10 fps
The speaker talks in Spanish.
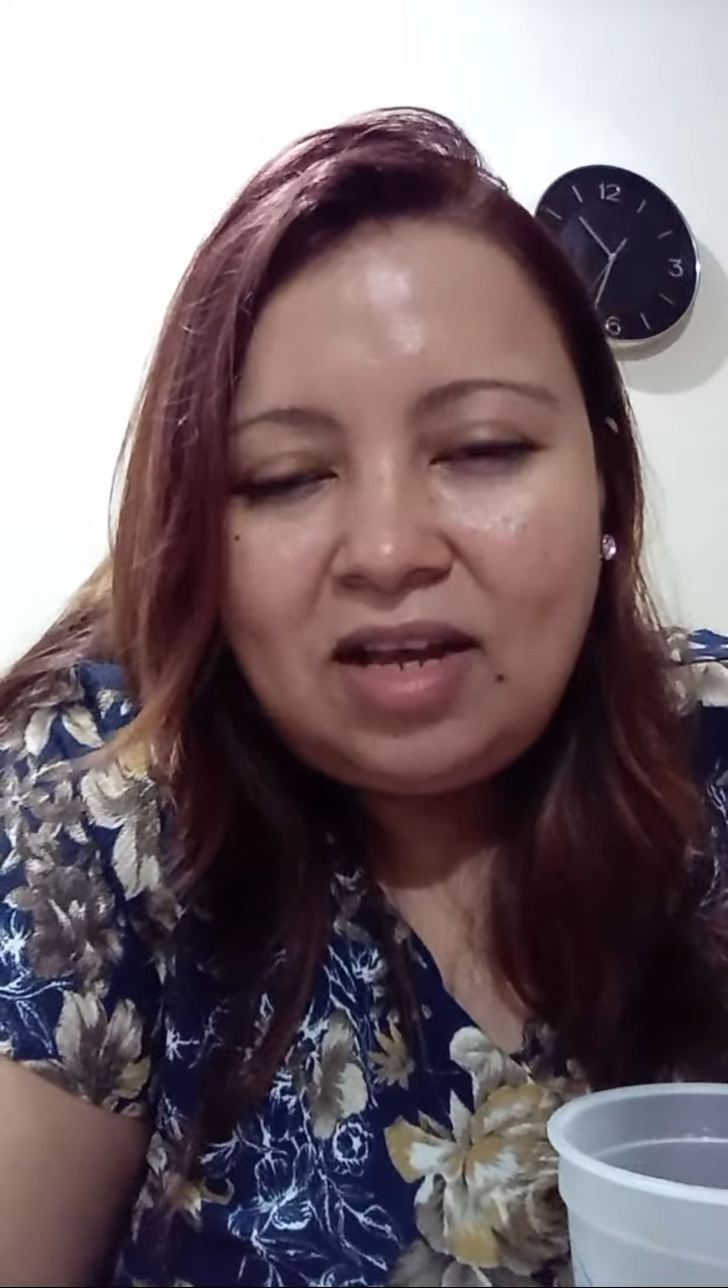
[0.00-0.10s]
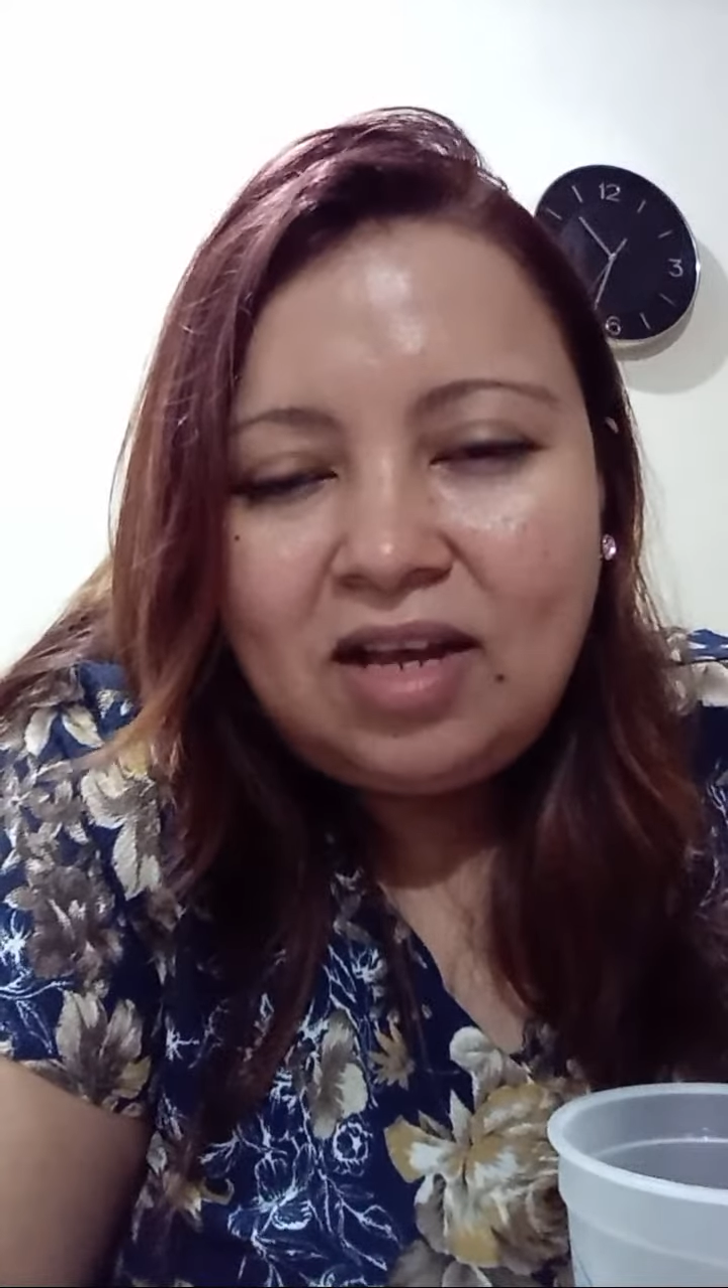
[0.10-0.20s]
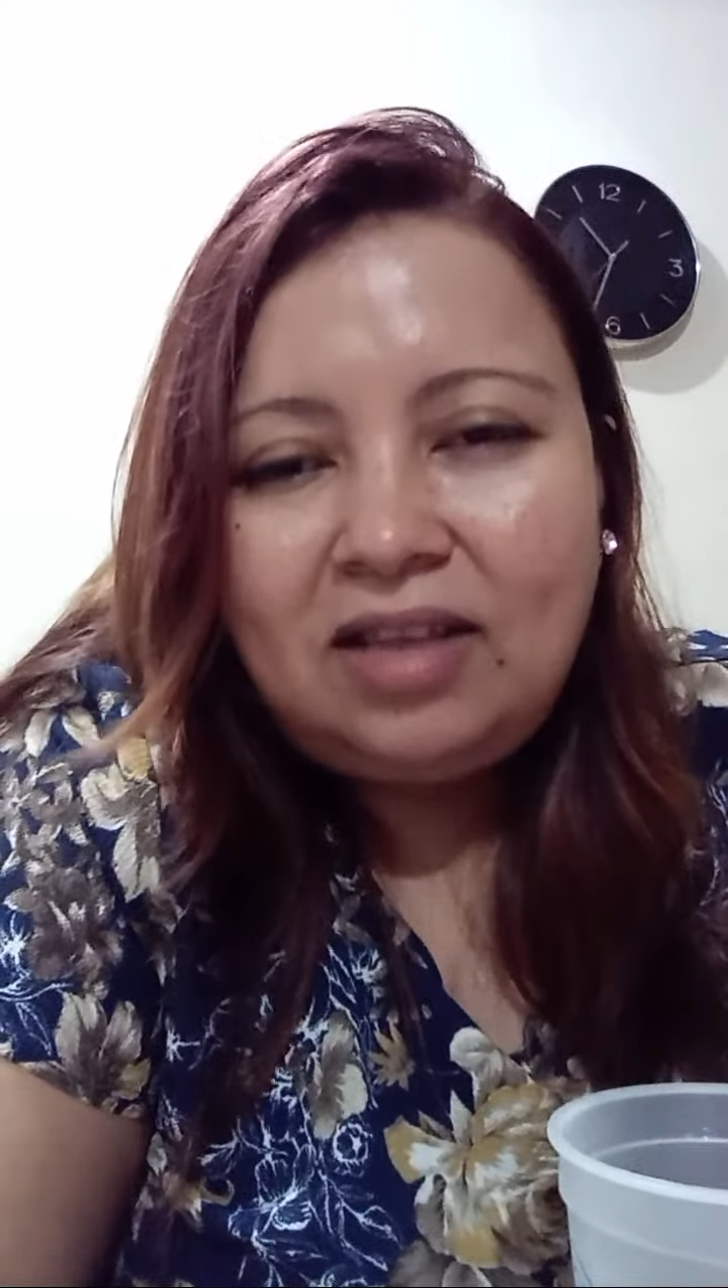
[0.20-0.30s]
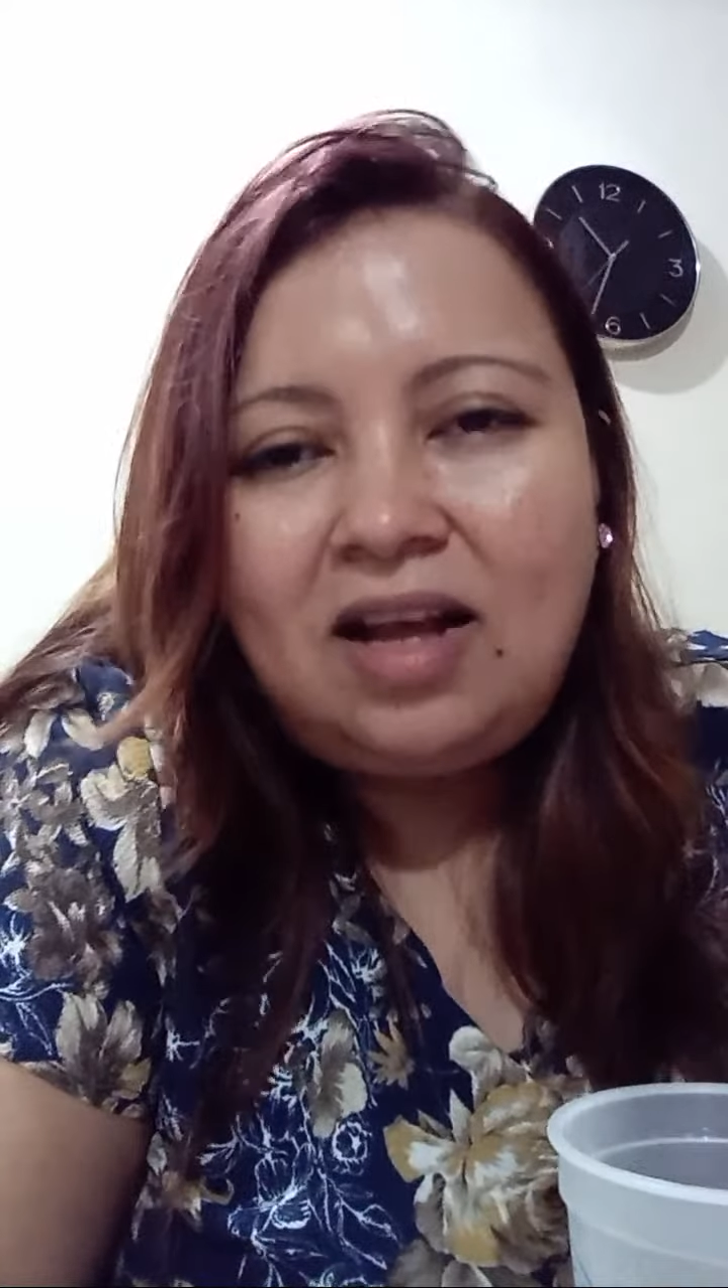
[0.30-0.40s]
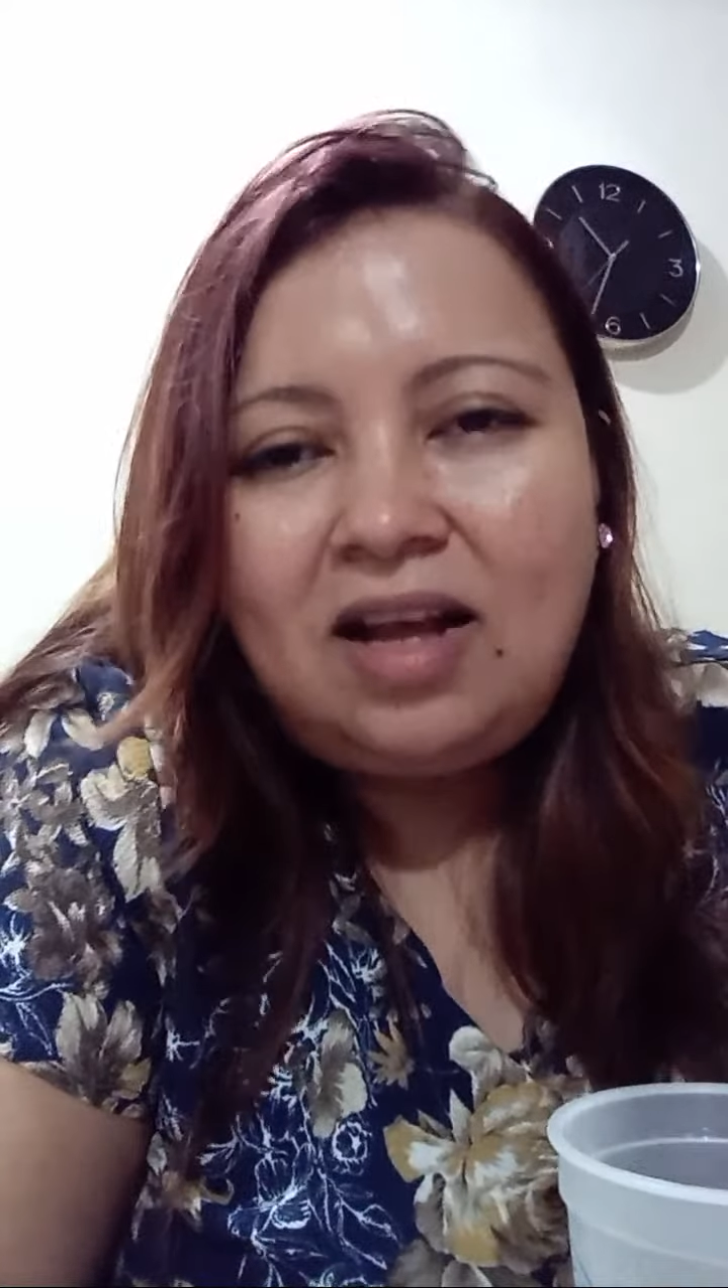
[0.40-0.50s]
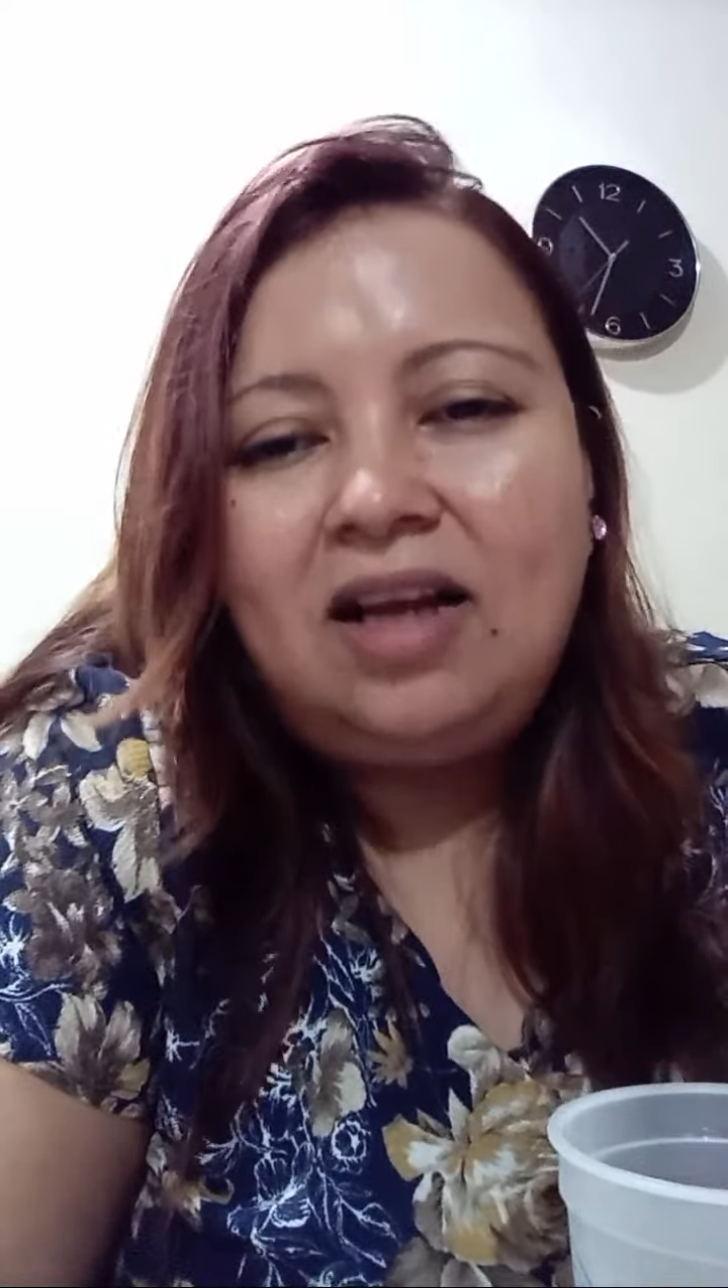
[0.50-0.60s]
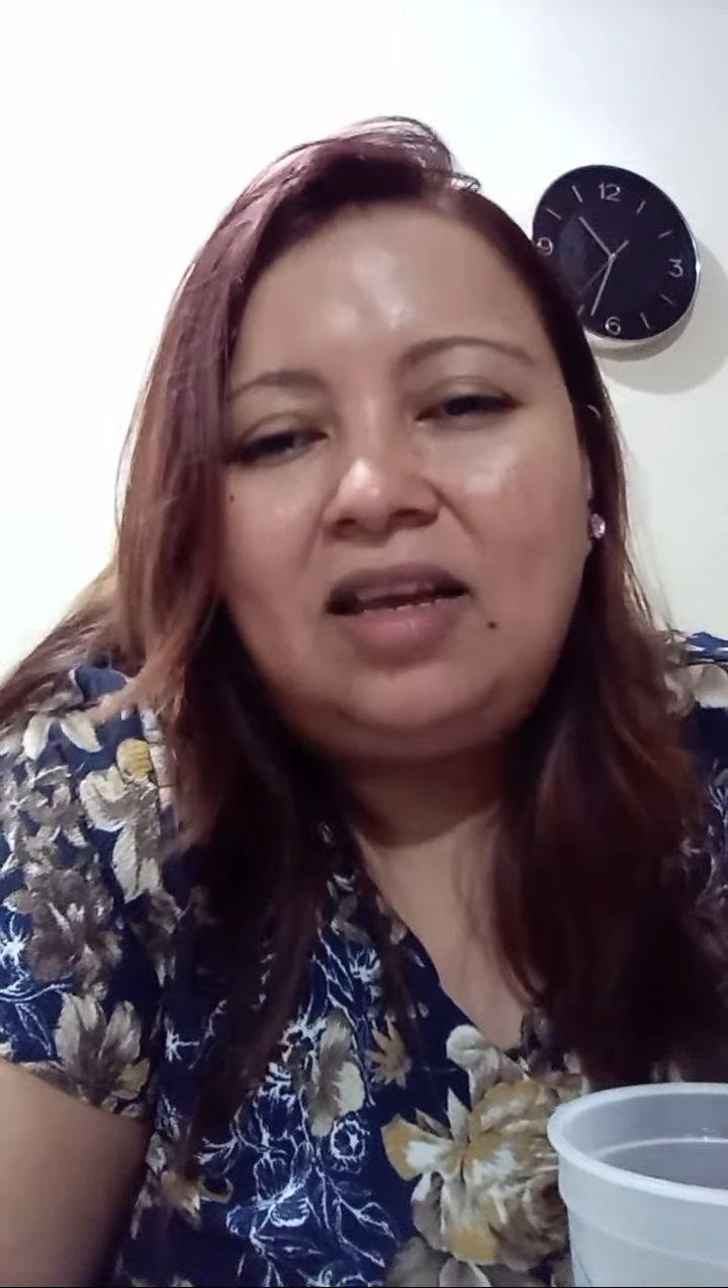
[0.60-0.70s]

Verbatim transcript: ¿qué tal?